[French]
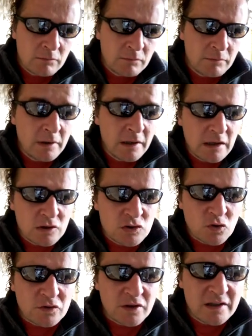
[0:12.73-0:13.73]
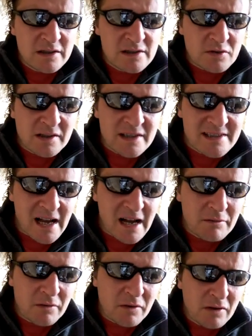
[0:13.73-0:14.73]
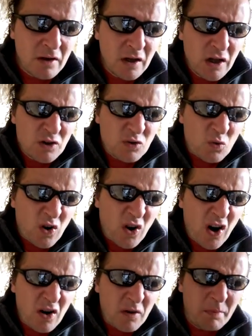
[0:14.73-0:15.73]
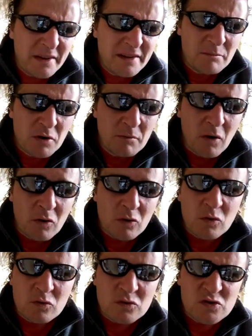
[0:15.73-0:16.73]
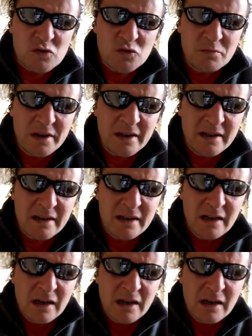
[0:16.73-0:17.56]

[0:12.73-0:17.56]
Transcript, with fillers: Mille journées sur tes affres, ton corps péniblement consumé,